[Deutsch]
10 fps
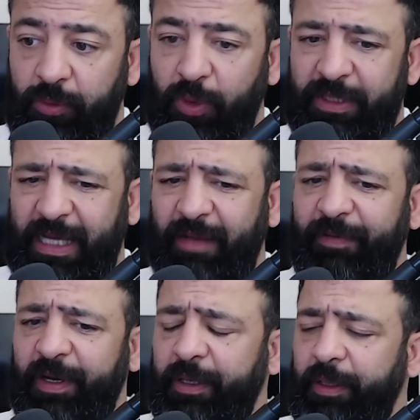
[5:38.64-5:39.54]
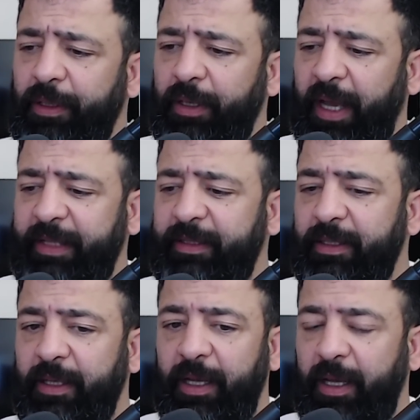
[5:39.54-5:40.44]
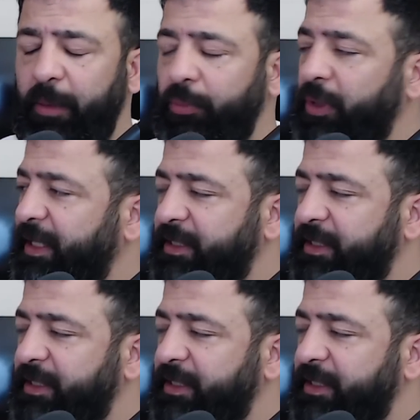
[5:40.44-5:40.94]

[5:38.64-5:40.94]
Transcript: Du hast einfach, hätte, Bruder,